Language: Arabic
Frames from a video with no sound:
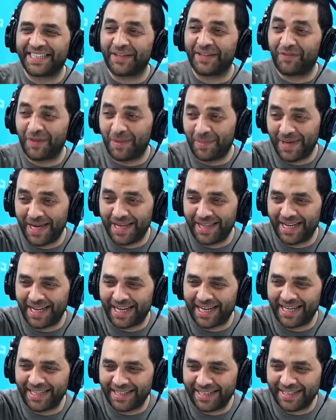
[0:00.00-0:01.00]
نكتفي بهذا
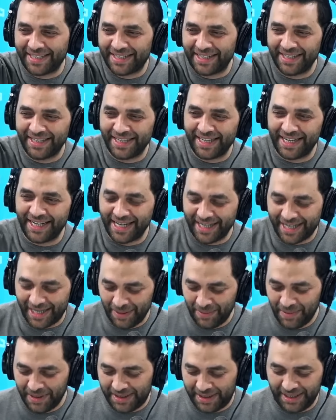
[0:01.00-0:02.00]
القدر سندريلا
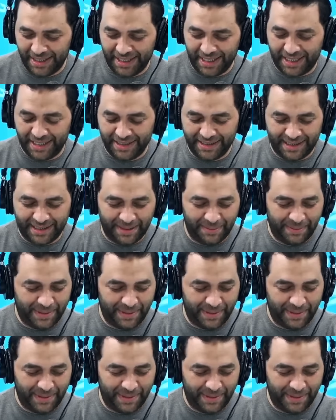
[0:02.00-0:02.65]
كلمه الختام